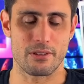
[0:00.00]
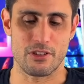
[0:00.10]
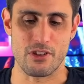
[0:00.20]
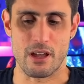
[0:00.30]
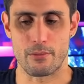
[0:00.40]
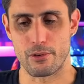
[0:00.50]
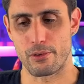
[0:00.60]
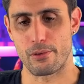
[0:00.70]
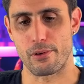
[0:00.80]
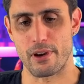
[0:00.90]

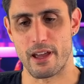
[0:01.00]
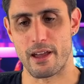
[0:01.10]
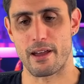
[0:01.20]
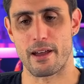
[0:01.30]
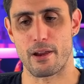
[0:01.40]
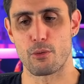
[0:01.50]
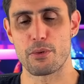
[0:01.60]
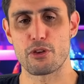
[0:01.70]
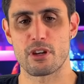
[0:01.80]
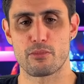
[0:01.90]
diciamo, la,
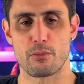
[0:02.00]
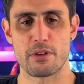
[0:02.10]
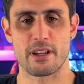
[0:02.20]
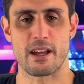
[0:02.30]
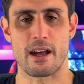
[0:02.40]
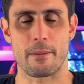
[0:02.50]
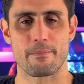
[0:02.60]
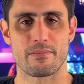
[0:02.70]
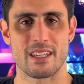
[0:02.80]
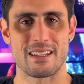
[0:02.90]
l'opinione pubblica
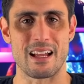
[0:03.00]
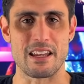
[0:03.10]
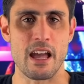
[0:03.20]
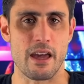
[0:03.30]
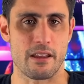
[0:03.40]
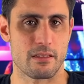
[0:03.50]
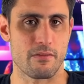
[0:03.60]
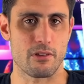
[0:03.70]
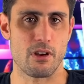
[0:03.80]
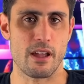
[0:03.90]
italiana, tra
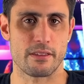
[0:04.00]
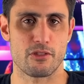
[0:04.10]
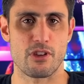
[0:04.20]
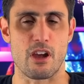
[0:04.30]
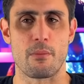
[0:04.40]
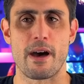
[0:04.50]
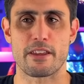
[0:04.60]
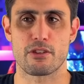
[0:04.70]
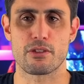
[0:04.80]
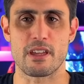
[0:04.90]
virgolette, cioè è un
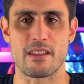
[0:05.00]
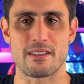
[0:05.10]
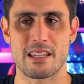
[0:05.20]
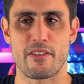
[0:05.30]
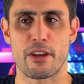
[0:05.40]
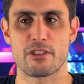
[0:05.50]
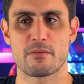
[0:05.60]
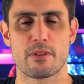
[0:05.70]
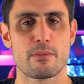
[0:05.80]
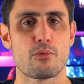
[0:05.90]
marchio che sta venendo
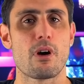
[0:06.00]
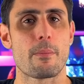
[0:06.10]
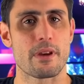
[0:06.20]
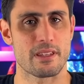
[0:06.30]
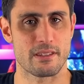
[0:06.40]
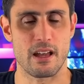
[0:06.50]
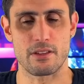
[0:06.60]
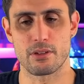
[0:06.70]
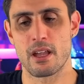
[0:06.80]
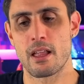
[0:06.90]
sempre di più apprezzato